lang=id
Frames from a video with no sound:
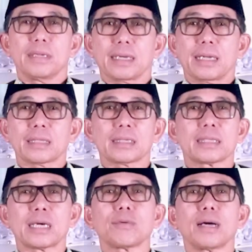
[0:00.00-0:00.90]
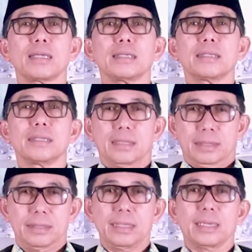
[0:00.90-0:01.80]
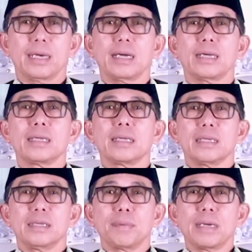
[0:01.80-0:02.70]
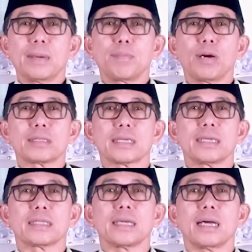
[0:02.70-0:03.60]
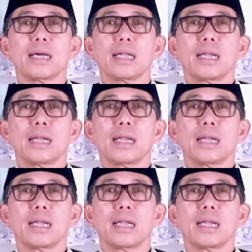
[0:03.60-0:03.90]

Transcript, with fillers: meningkatkan ketakwaan sehingga ibadah puasa kita